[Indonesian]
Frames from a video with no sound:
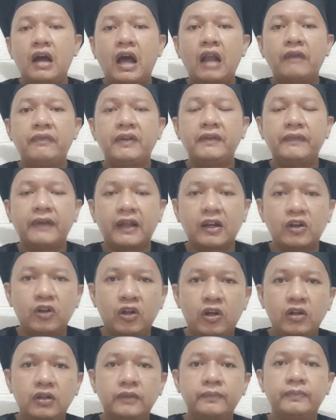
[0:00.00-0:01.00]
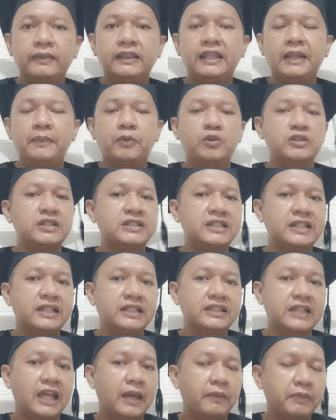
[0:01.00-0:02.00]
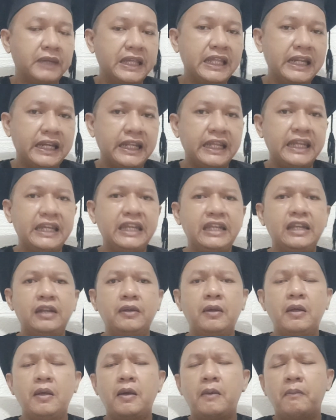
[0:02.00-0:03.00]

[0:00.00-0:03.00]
Calvin Verdong di posisi sayap kiri ini di,